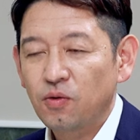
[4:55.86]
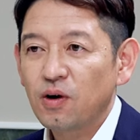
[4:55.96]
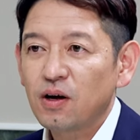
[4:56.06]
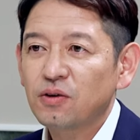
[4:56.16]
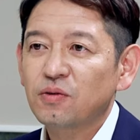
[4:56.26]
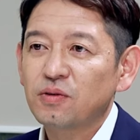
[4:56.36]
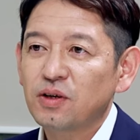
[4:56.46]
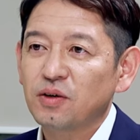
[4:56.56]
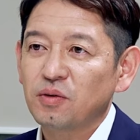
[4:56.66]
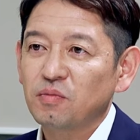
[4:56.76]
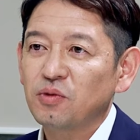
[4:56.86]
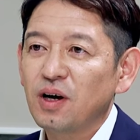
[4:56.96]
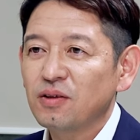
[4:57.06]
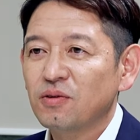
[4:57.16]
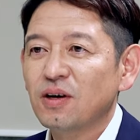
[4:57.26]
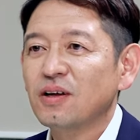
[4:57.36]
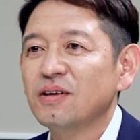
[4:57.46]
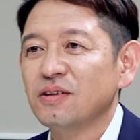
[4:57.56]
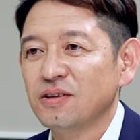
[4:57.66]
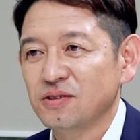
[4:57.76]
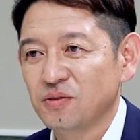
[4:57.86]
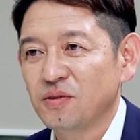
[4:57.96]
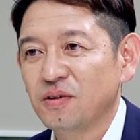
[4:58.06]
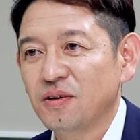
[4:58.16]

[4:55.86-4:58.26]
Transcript: 老眼鏡にブランドがないんですよ